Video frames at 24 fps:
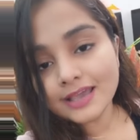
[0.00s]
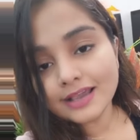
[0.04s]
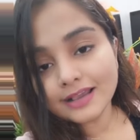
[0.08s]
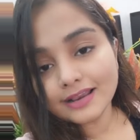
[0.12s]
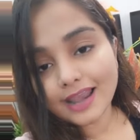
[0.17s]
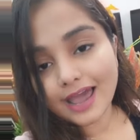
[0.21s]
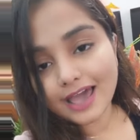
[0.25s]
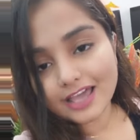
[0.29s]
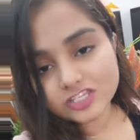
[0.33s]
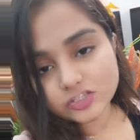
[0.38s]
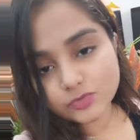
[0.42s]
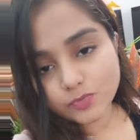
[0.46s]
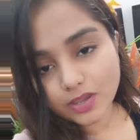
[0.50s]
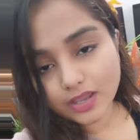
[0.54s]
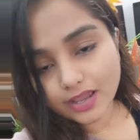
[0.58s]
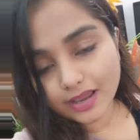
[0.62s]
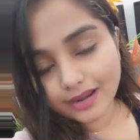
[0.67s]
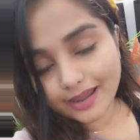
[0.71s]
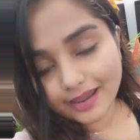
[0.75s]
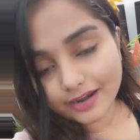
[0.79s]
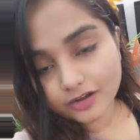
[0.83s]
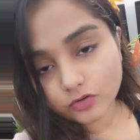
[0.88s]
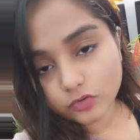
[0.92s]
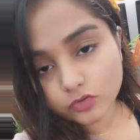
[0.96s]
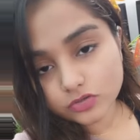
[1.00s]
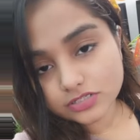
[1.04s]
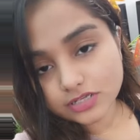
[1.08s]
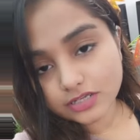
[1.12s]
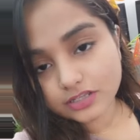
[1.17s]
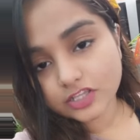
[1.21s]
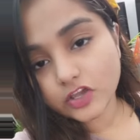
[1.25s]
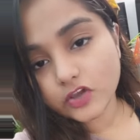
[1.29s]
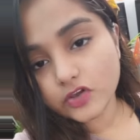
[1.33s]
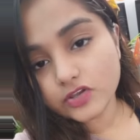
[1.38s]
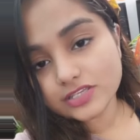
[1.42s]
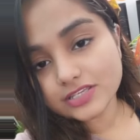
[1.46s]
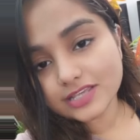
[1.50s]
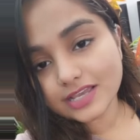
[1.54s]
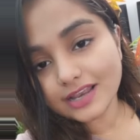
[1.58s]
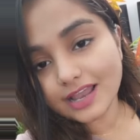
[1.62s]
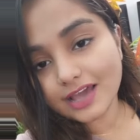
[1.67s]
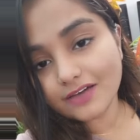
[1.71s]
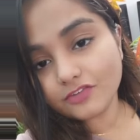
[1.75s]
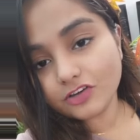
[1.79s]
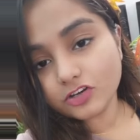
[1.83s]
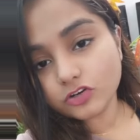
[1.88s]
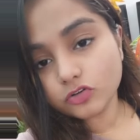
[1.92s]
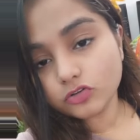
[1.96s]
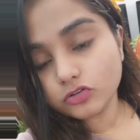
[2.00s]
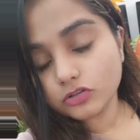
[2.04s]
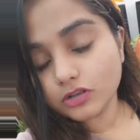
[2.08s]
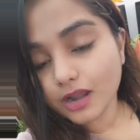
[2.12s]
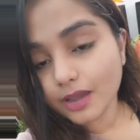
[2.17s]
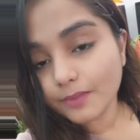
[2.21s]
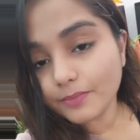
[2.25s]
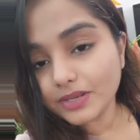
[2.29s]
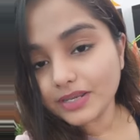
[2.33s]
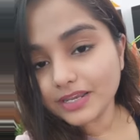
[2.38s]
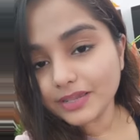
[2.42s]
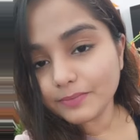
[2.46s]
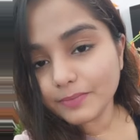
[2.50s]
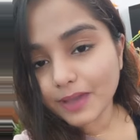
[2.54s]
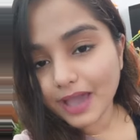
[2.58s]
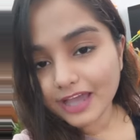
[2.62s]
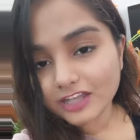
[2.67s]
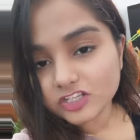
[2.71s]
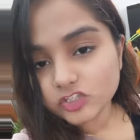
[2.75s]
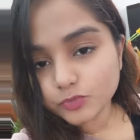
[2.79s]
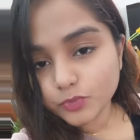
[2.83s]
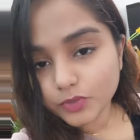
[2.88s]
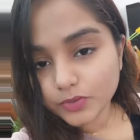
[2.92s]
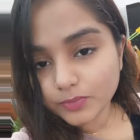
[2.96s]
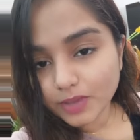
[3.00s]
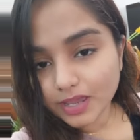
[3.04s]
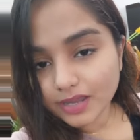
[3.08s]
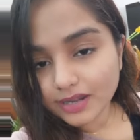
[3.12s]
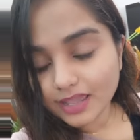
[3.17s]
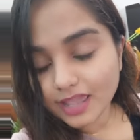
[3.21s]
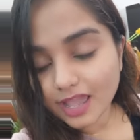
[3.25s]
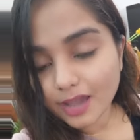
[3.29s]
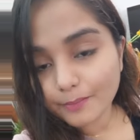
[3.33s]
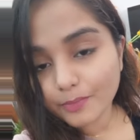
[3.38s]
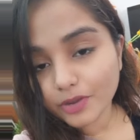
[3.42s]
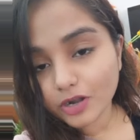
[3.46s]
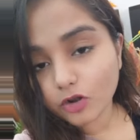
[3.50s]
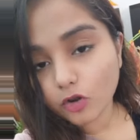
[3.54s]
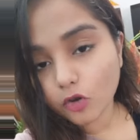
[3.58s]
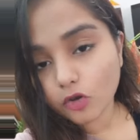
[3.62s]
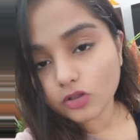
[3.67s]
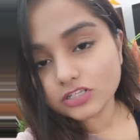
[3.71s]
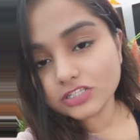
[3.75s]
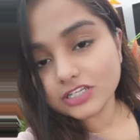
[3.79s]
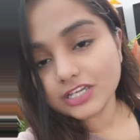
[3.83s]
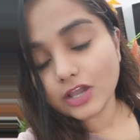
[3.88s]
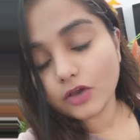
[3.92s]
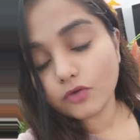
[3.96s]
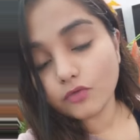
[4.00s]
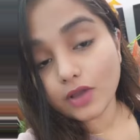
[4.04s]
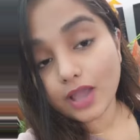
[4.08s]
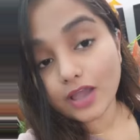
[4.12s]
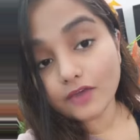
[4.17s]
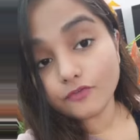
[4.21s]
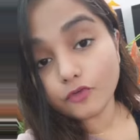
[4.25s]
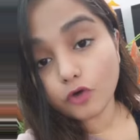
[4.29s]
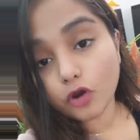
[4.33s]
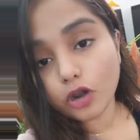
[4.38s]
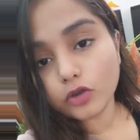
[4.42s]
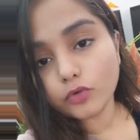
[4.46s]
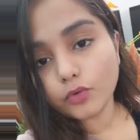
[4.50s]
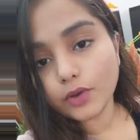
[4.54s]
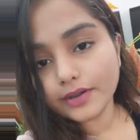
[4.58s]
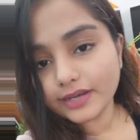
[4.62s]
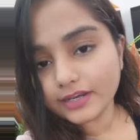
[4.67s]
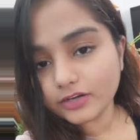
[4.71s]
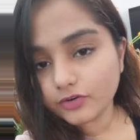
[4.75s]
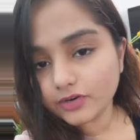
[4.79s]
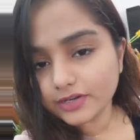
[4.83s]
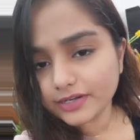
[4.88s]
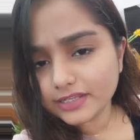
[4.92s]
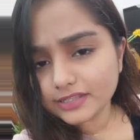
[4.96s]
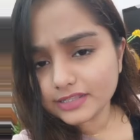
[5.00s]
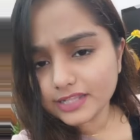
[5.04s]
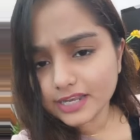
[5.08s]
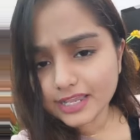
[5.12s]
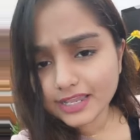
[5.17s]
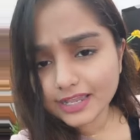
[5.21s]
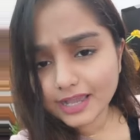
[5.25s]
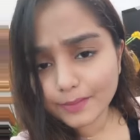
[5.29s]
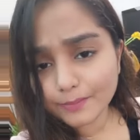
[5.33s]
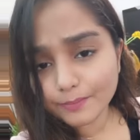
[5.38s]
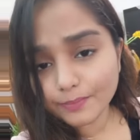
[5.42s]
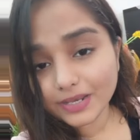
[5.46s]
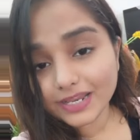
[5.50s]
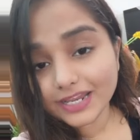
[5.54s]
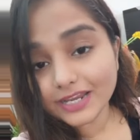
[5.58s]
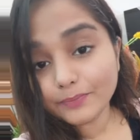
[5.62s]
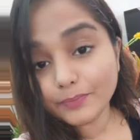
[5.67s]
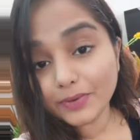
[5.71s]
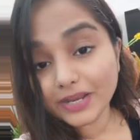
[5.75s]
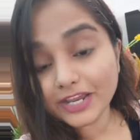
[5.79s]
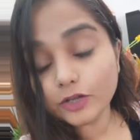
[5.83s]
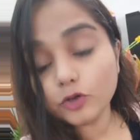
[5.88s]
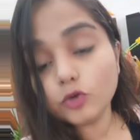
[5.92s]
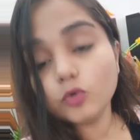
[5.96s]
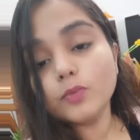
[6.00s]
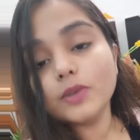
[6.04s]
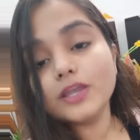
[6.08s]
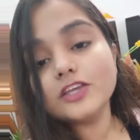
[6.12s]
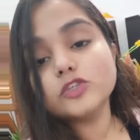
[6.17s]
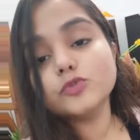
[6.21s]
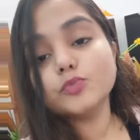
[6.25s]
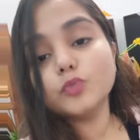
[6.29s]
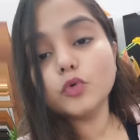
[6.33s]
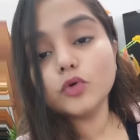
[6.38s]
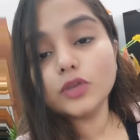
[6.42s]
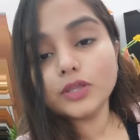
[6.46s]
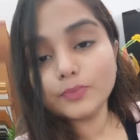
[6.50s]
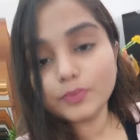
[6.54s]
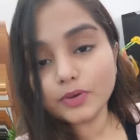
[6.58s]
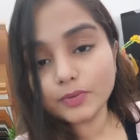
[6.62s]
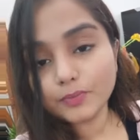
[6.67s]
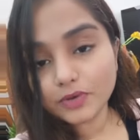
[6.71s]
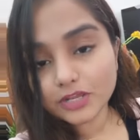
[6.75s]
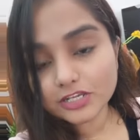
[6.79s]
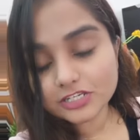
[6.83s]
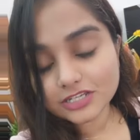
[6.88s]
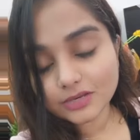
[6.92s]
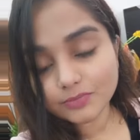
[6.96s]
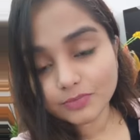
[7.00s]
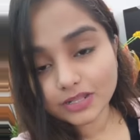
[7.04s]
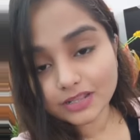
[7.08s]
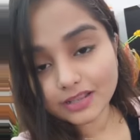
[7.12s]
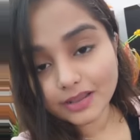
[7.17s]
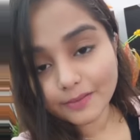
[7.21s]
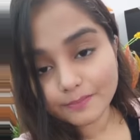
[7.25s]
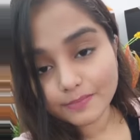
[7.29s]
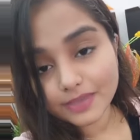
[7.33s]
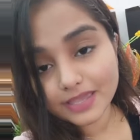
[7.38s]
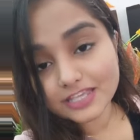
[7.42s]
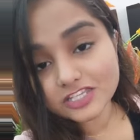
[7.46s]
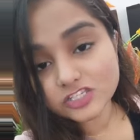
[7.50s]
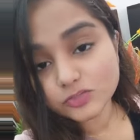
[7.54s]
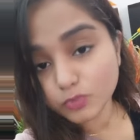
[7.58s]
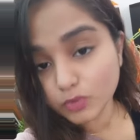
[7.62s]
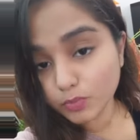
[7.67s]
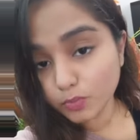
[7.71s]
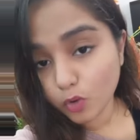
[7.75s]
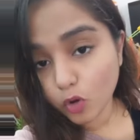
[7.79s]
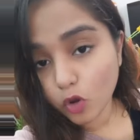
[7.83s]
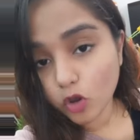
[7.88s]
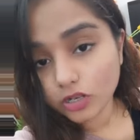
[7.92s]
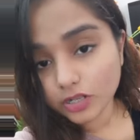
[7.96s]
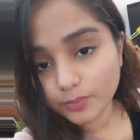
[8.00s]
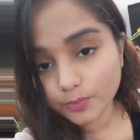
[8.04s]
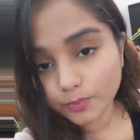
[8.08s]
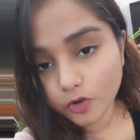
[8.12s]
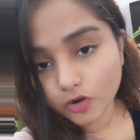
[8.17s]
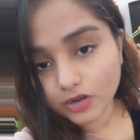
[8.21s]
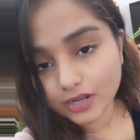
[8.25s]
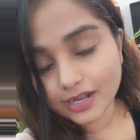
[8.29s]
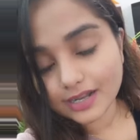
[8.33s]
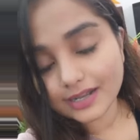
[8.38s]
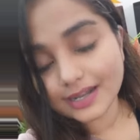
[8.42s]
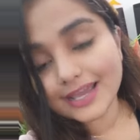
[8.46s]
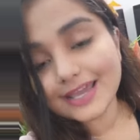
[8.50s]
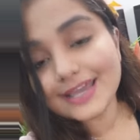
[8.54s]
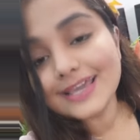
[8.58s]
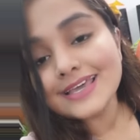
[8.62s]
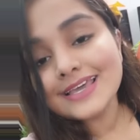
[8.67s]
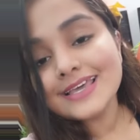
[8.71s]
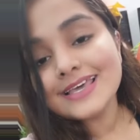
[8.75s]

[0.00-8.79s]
क्लास में कनेक्ट हो सकते हो इसके अलावा रुद्रा मिनी बैच भी मैंने यहाँ पर लॉन्च किया हुआ है फॉर 2023 कंप्लीट प्री टू मेन्स पूरी प्रिपरेशन मतलब मेन्स भी बहुत इंपॉर्टेंट है